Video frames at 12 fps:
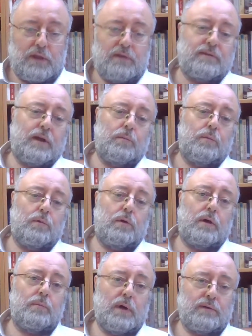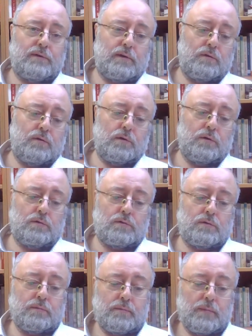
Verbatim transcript: İstanbul'dan bahsediyoruz.